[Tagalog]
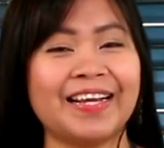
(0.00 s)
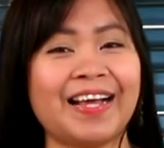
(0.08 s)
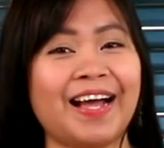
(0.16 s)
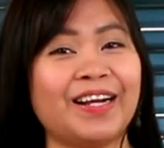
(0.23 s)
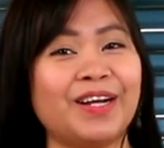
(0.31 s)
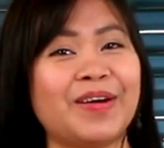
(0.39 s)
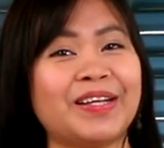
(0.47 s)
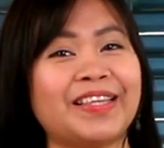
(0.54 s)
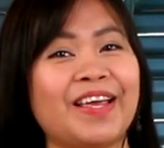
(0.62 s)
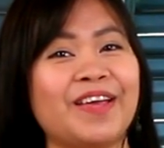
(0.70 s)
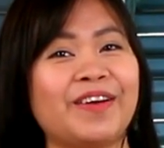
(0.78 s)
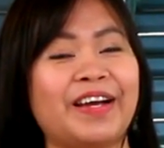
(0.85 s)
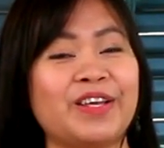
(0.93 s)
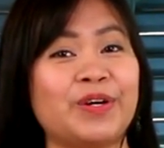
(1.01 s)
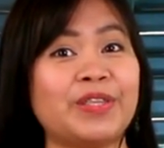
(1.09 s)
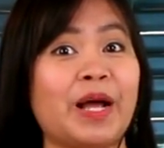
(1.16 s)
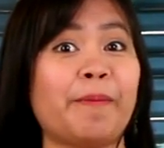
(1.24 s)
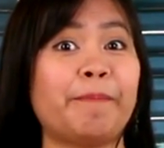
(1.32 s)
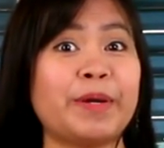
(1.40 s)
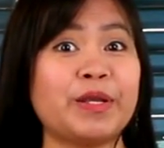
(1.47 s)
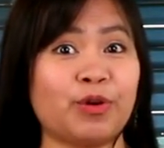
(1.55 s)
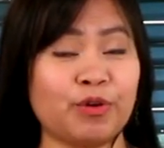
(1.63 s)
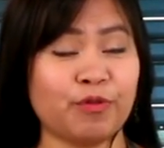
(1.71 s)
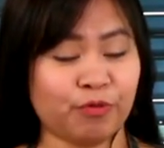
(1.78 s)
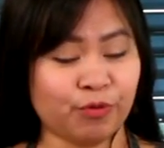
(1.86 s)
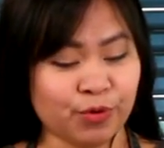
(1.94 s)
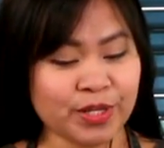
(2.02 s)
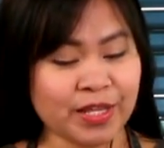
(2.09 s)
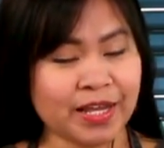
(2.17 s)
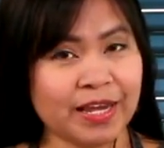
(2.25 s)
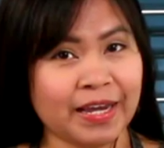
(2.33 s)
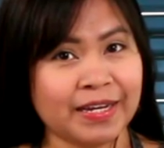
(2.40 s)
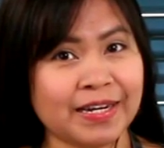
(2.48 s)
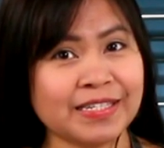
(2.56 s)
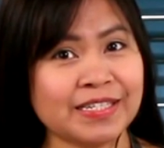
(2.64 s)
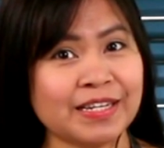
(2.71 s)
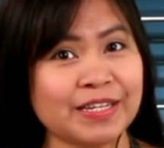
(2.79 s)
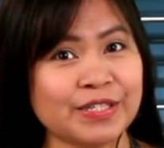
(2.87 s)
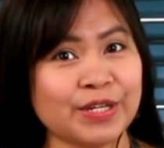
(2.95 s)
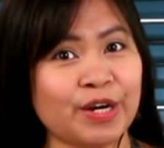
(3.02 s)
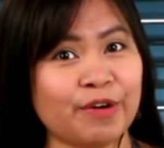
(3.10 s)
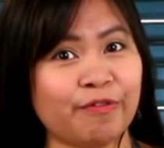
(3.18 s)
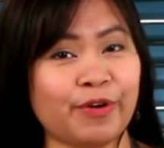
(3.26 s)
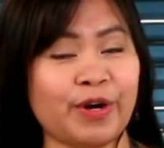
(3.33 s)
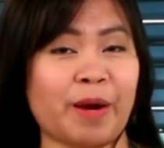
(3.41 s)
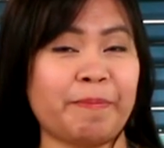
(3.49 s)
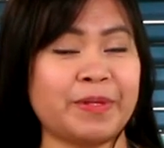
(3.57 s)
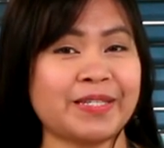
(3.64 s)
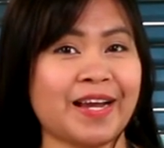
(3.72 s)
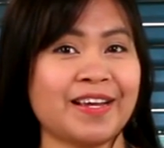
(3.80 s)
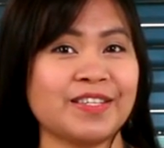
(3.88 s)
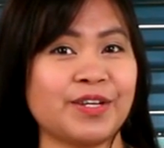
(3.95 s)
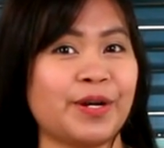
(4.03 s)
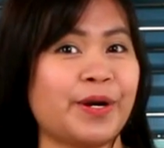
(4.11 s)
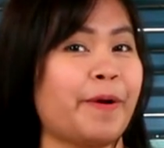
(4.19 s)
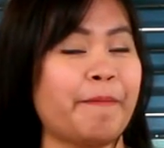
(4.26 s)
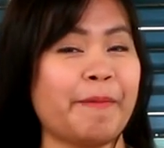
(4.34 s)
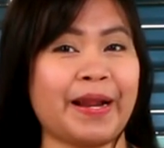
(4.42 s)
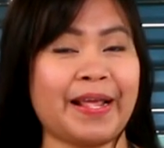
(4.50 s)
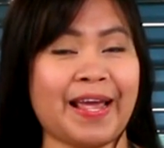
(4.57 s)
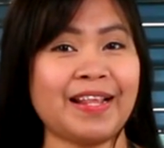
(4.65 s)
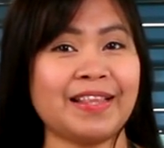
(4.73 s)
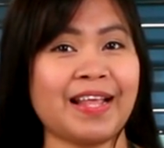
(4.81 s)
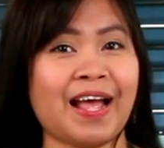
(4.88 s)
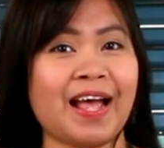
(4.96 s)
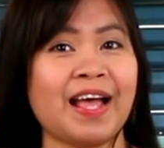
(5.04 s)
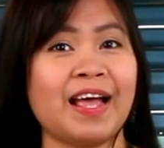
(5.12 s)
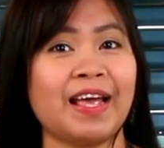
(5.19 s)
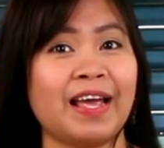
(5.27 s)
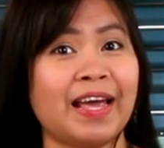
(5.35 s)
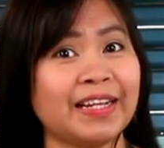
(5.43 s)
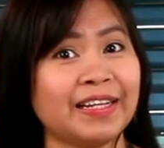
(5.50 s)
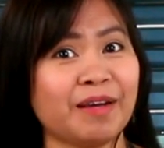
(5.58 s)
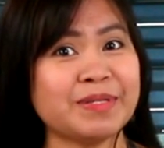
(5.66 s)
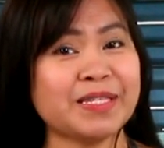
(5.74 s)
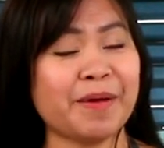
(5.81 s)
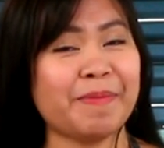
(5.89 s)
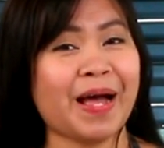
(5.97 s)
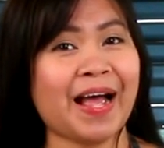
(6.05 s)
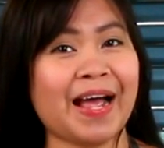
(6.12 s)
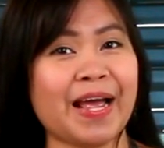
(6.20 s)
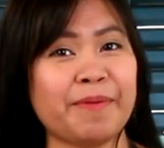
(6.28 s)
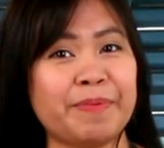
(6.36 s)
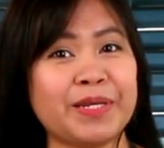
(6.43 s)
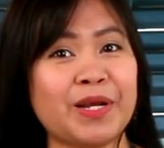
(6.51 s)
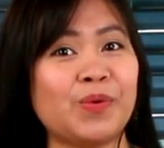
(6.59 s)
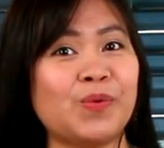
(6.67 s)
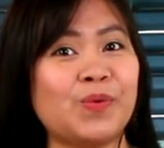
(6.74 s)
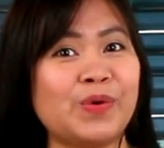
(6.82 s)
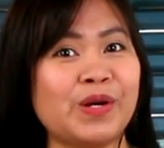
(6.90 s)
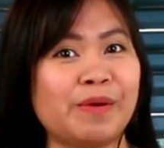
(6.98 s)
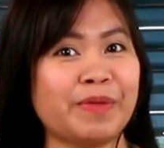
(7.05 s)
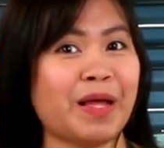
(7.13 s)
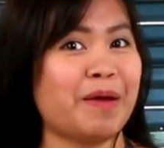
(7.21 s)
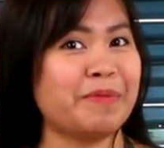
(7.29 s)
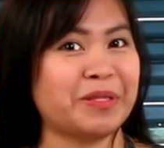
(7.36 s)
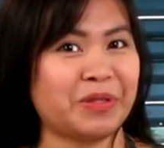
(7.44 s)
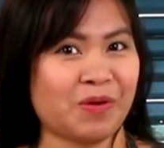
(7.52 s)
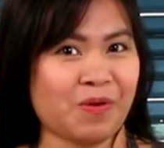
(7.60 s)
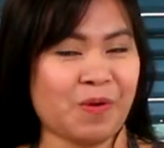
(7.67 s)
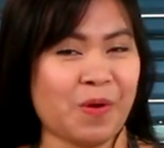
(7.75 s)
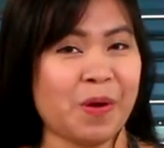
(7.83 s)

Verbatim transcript: Gagawa tayo ngayon ng Pinoy food na sineserve for appetizer, merienda, and kami sa bahay, pinanguulam namin to.